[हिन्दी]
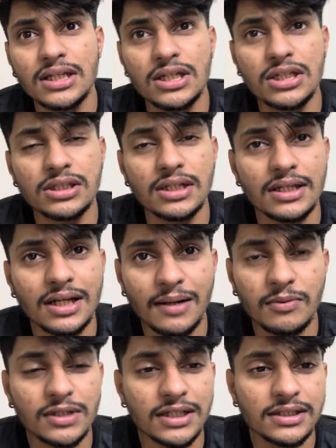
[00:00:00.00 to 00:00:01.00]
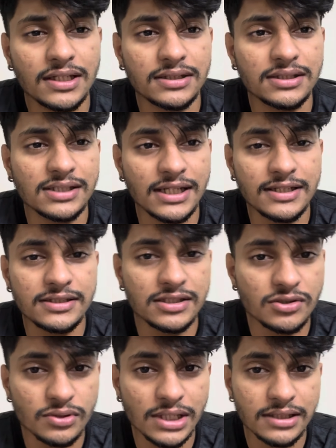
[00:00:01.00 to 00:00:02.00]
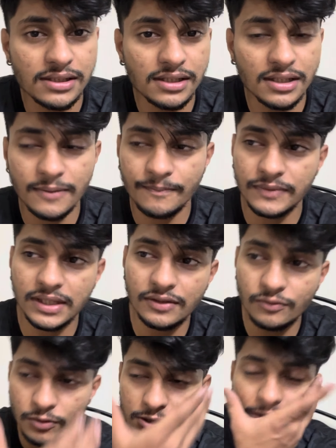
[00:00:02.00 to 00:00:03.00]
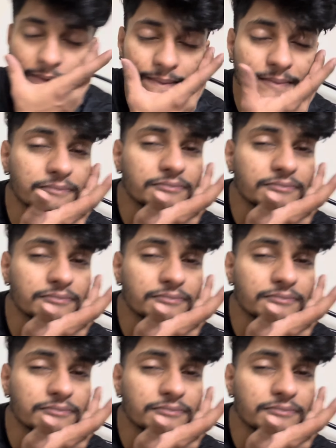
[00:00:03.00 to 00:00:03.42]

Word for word: इतने काम हो जाते हैं इतनी सारी चीज़ हो जाती है ना कि वो सब